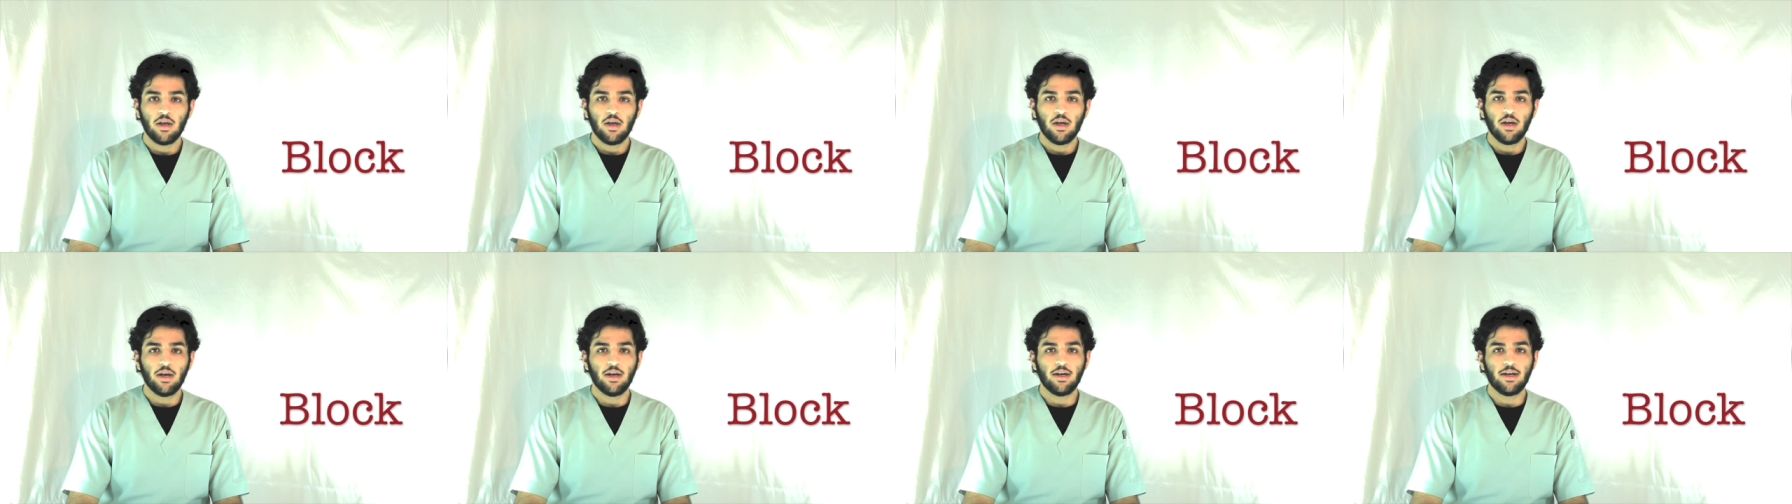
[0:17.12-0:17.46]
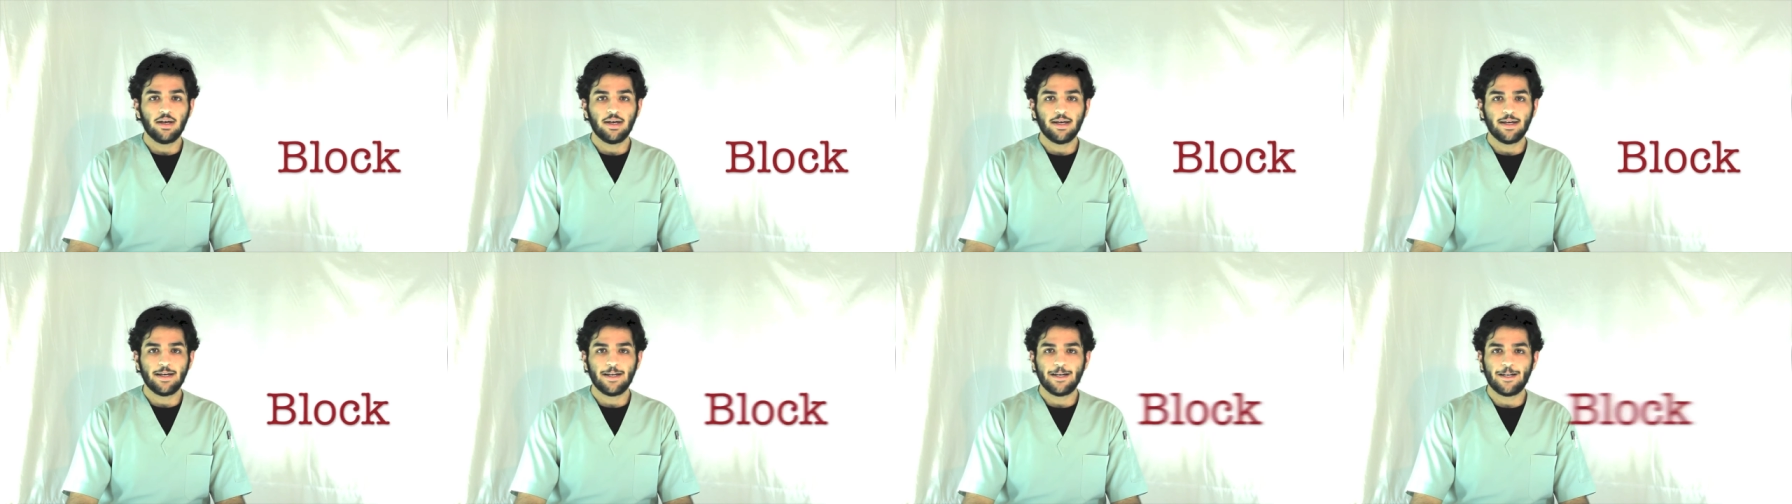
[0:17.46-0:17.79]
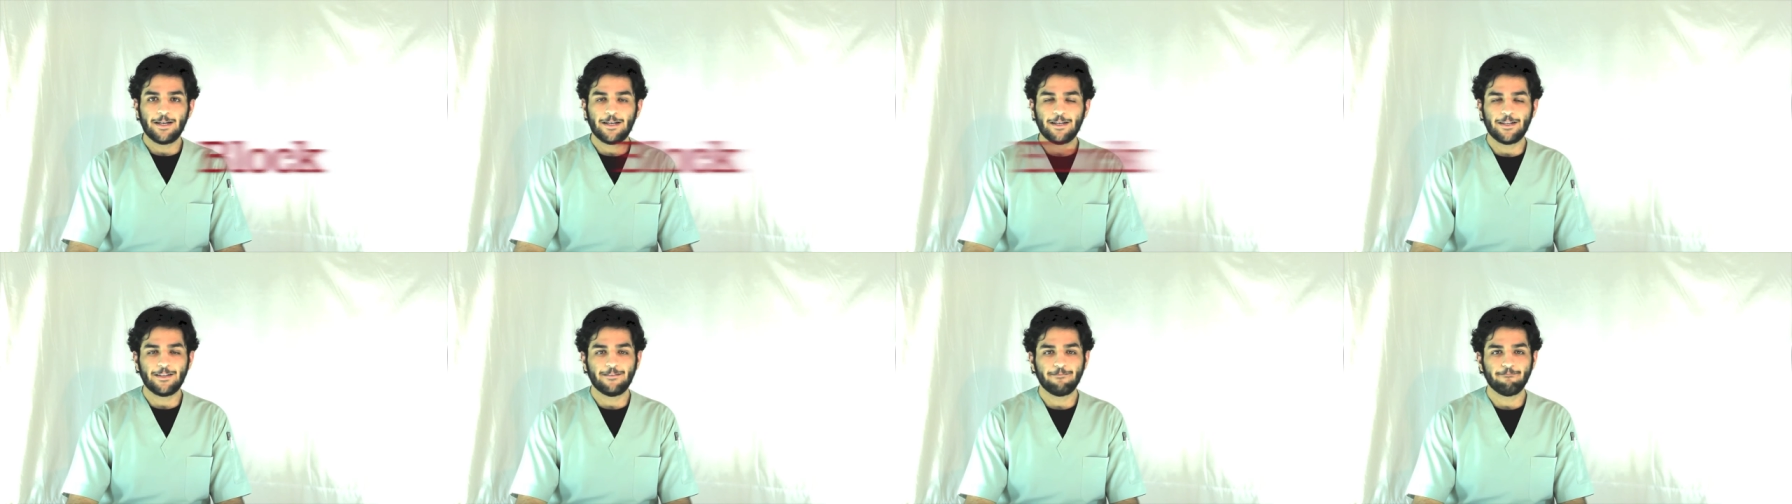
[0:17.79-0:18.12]
آه
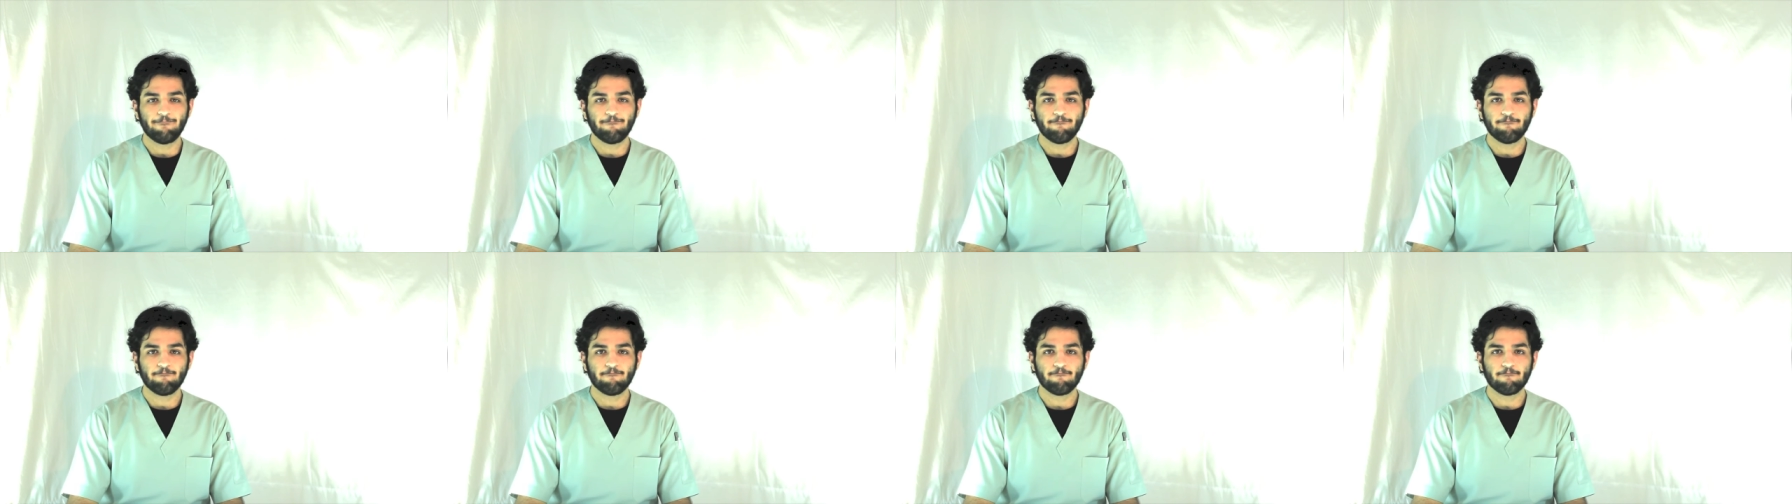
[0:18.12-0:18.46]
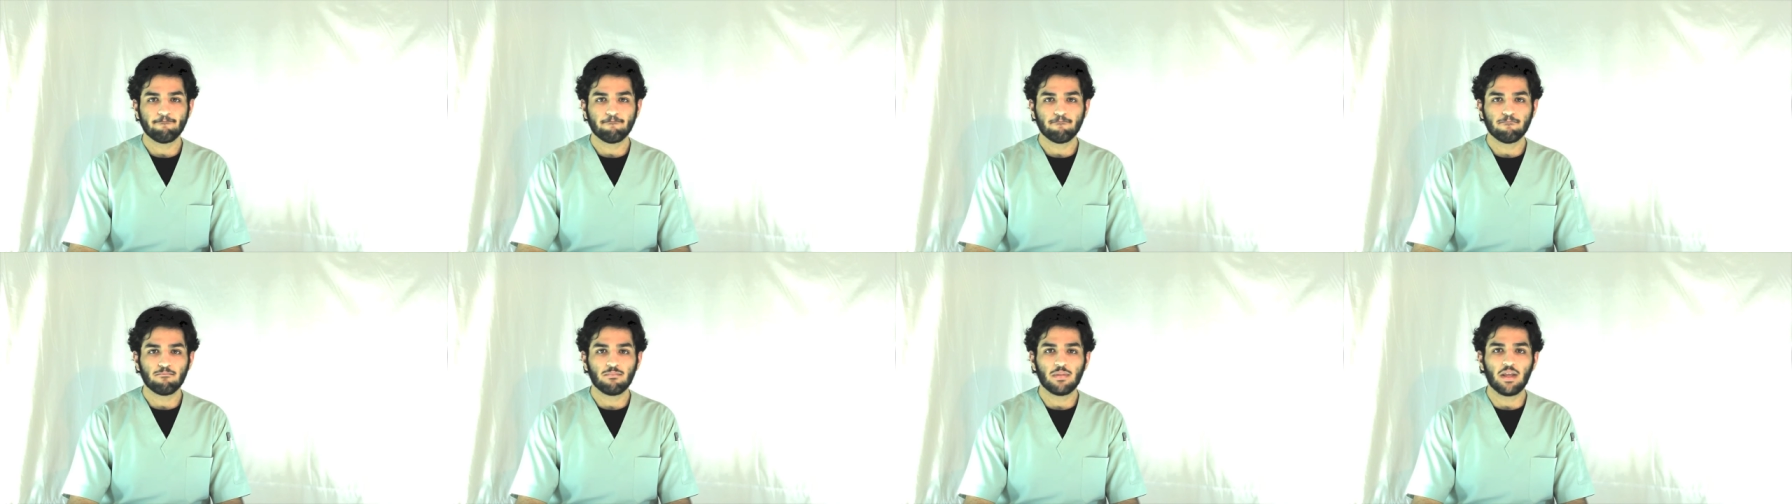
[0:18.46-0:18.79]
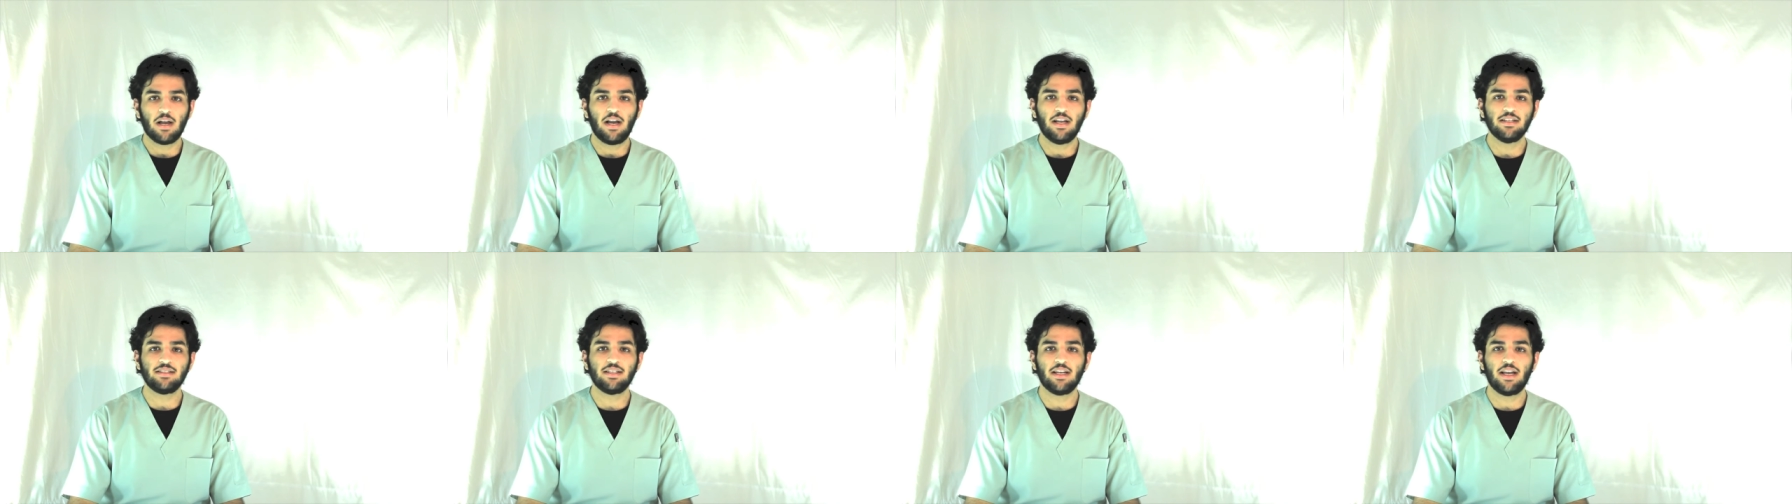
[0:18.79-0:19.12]

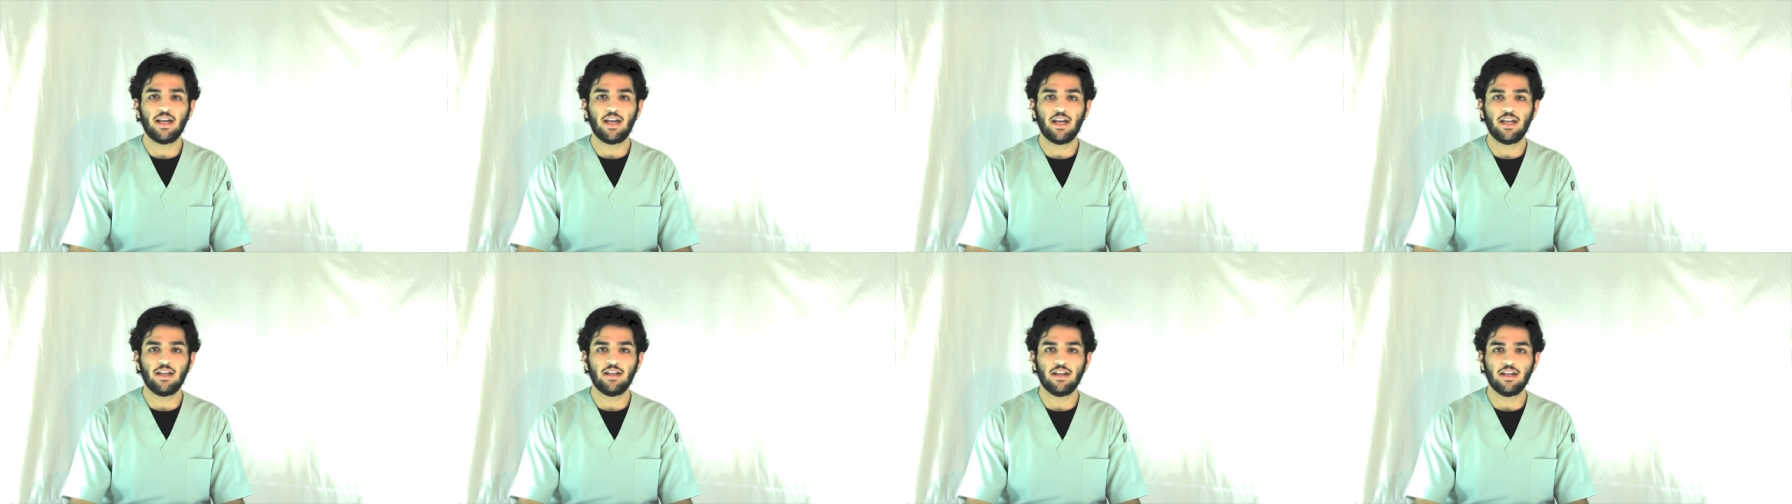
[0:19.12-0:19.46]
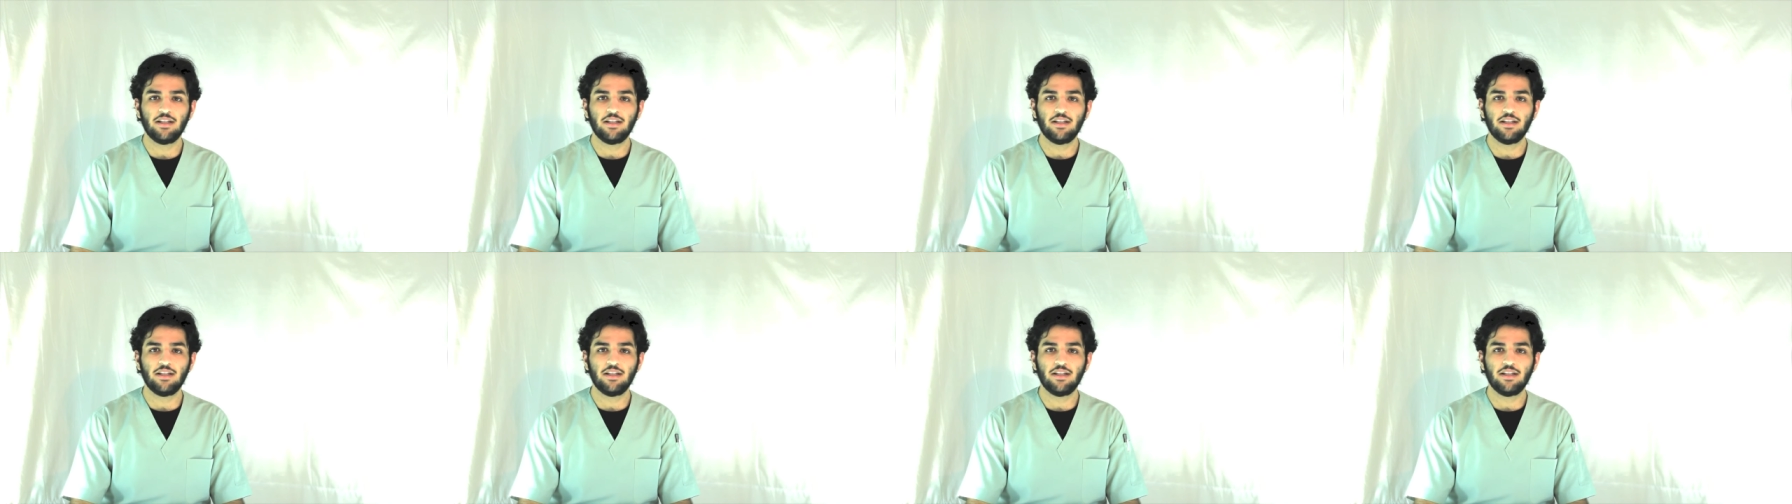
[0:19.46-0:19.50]
عشان